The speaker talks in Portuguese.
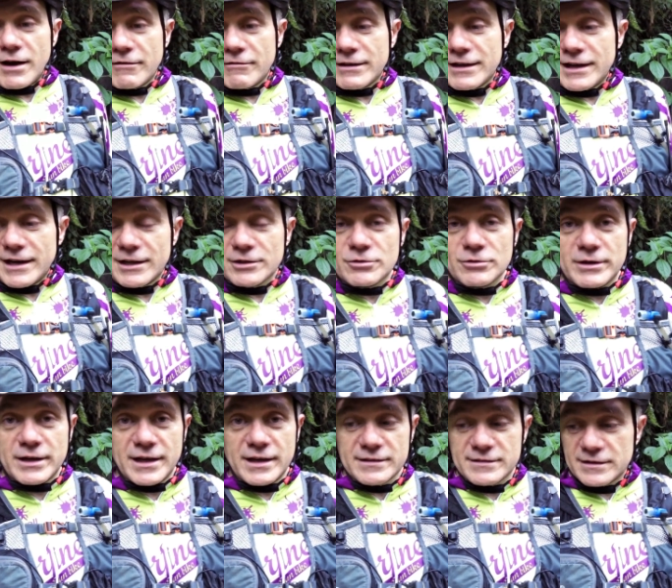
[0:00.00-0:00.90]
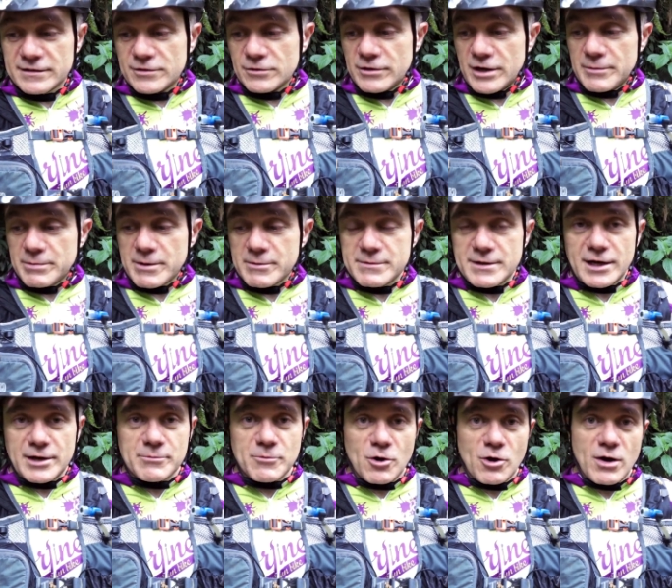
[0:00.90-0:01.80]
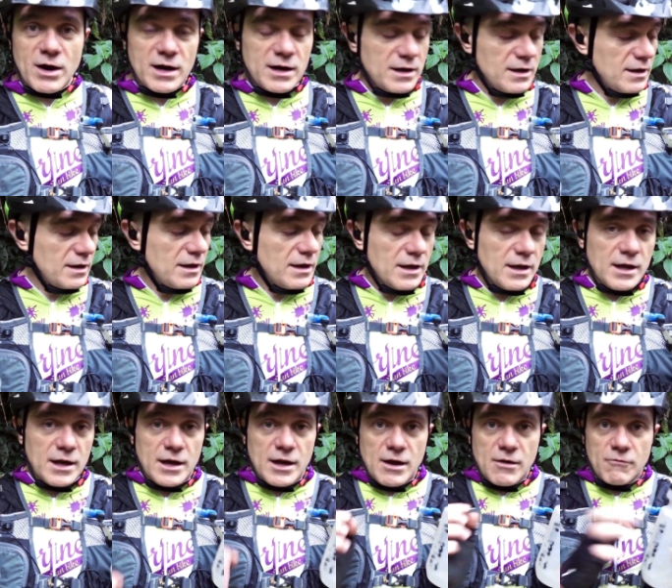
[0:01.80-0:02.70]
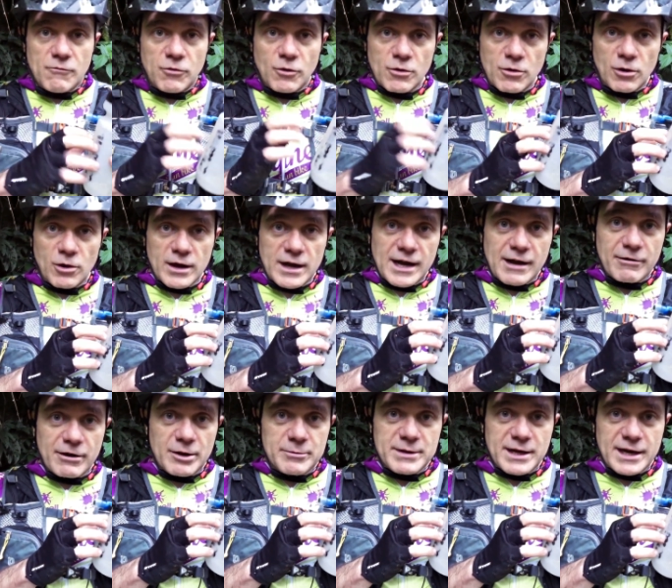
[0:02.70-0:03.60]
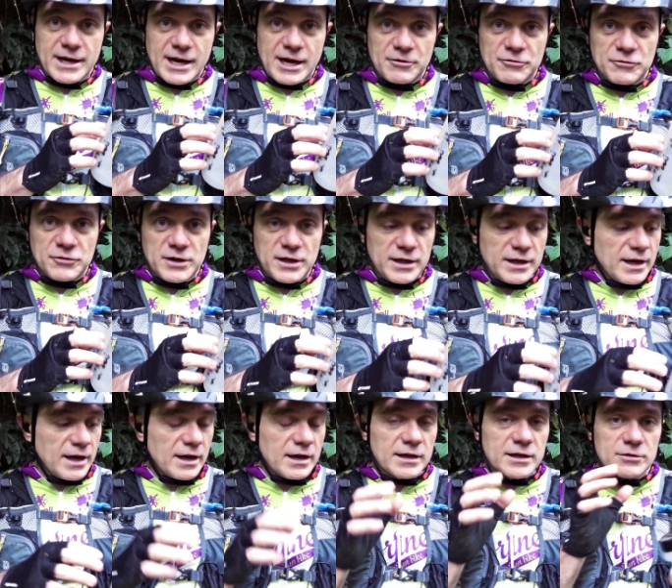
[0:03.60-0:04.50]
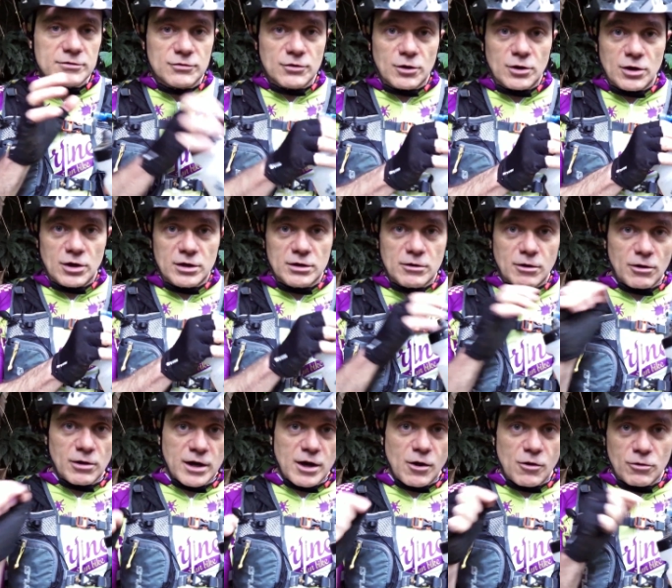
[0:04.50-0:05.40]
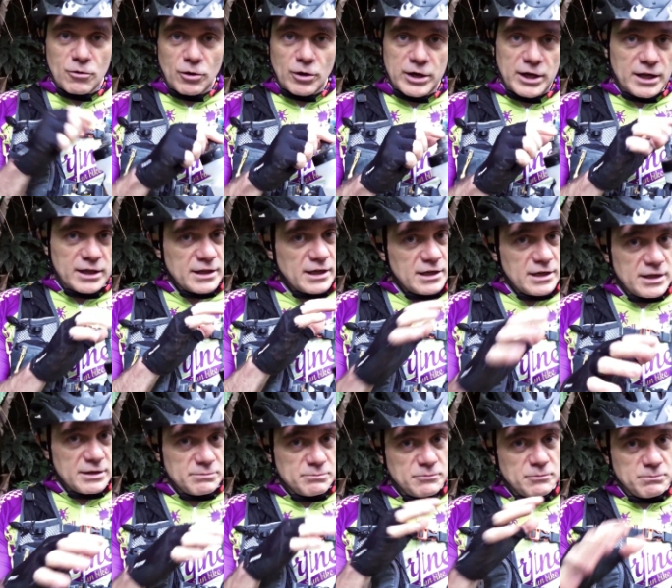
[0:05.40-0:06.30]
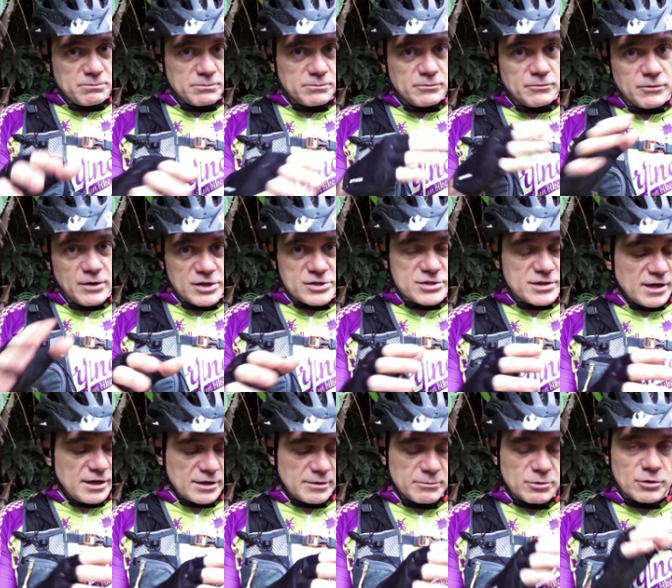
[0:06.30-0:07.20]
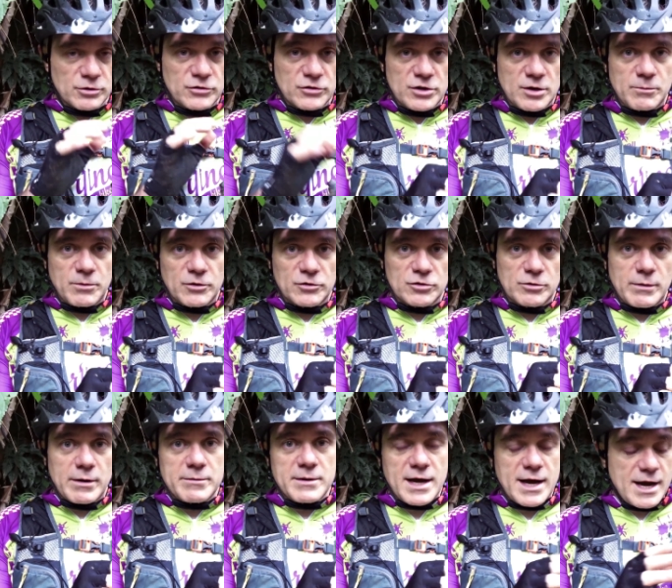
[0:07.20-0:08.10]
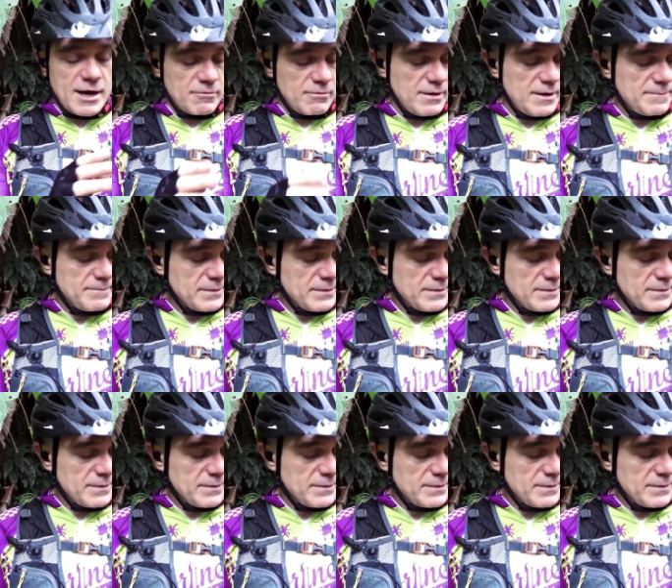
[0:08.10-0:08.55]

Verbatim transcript: água da natureza. Segurei para mim a lemoa. É vou colocar água na minha garrafinha e vou colocar o clorim dali 20, 30 minutos eu já posso tomar minha água.